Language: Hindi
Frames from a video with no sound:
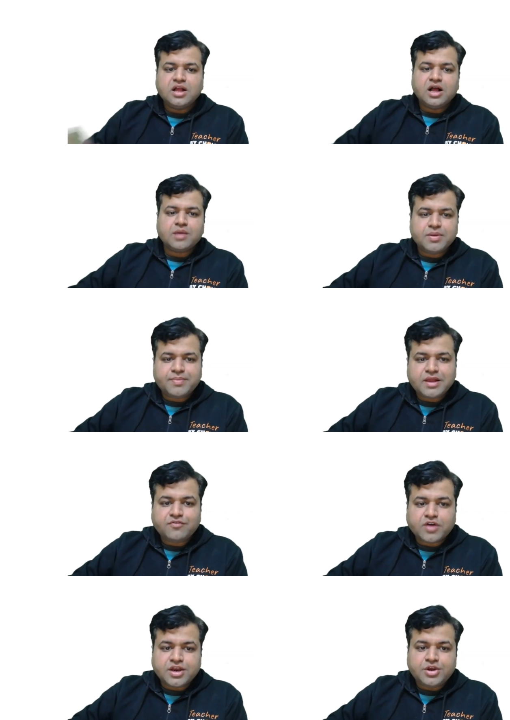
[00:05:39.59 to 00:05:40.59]
हमने पहले
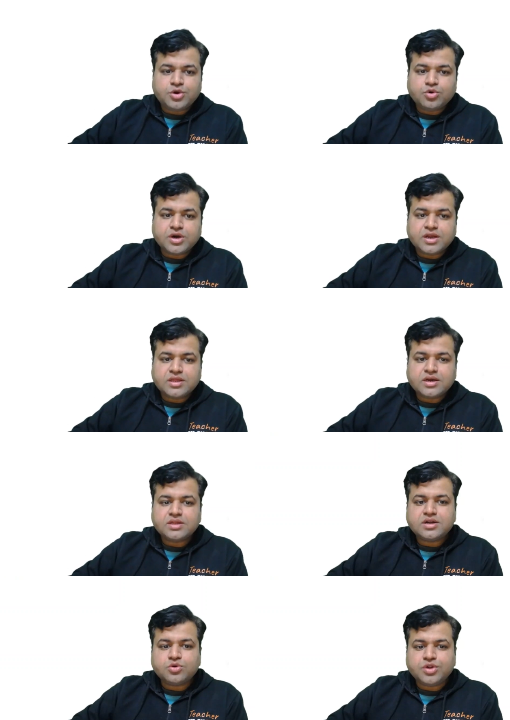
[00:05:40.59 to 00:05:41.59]
वन इंटू टू करके देखा
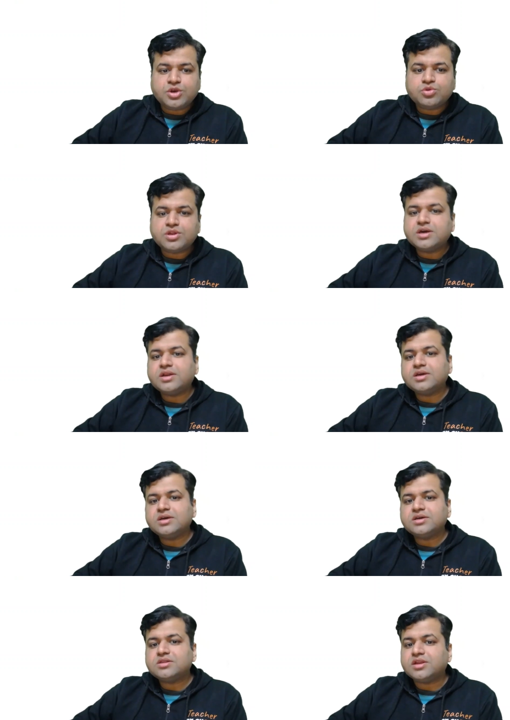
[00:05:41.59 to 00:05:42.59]
था टू इंटू थ्री करके
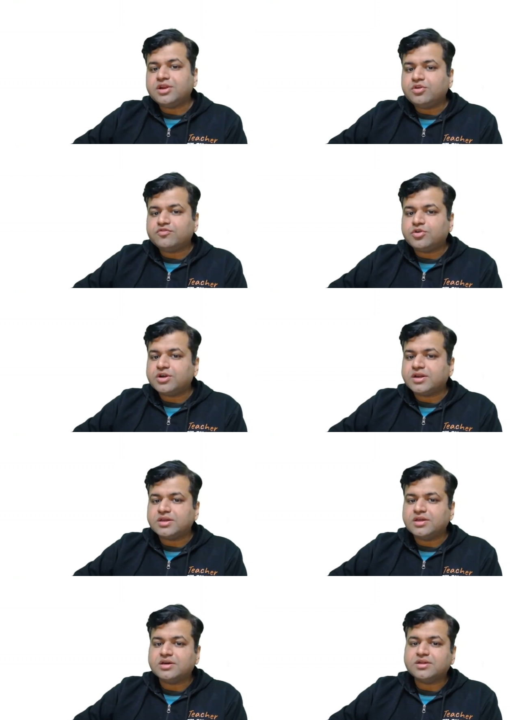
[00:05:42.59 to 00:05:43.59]
देखा था थ्री इंटू फोर करके
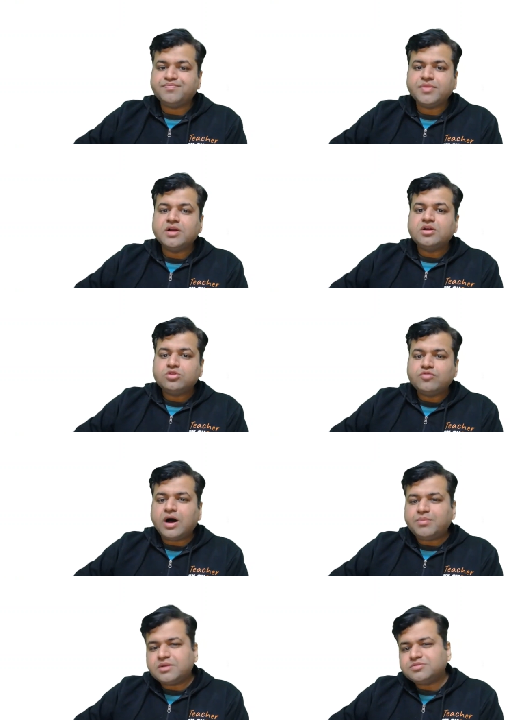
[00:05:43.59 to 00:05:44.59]
देखा था तो वहाँ
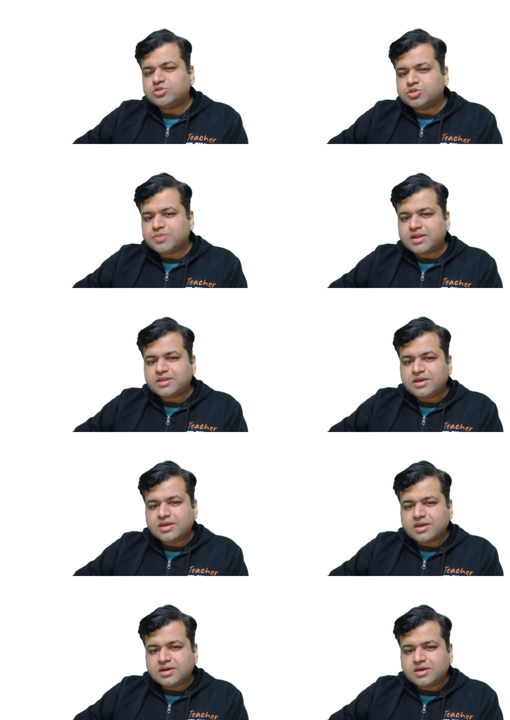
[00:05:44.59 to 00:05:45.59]
पर हम सोच पा रहे थे
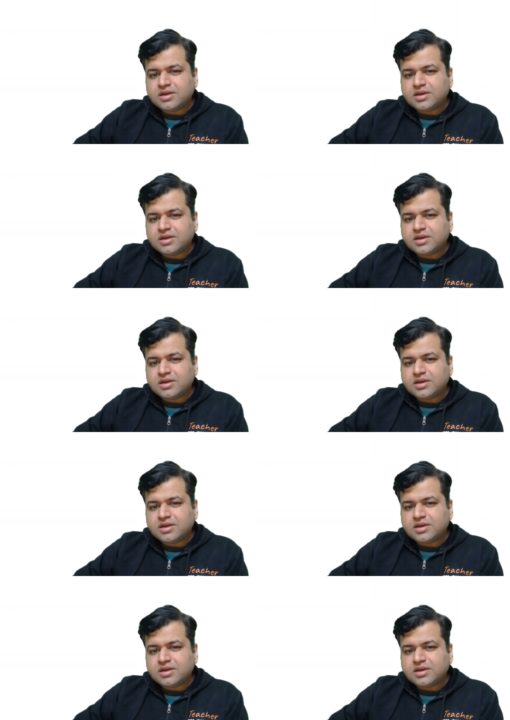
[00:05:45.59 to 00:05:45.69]
अगर